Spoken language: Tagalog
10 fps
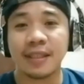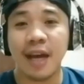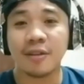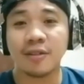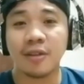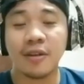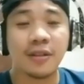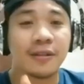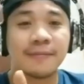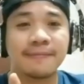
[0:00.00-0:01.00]
taon to.
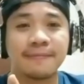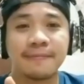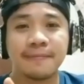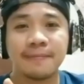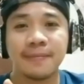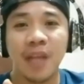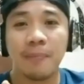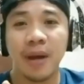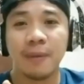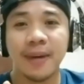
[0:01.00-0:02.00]

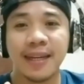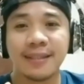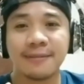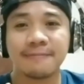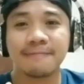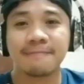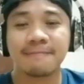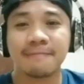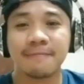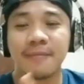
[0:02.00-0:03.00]
Apakabait,
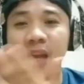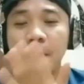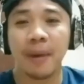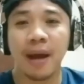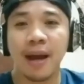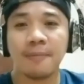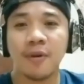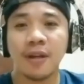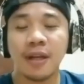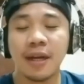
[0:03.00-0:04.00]

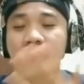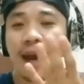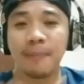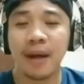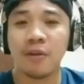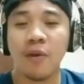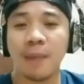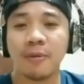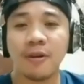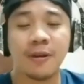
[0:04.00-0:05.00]
apaka-humble,
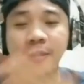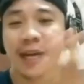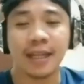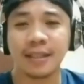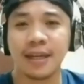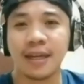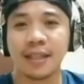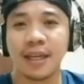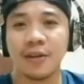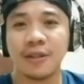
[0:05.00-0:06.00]
apakagwapo, lahat na
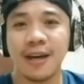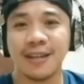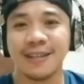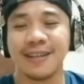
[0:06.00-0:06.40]
nasa'yo na.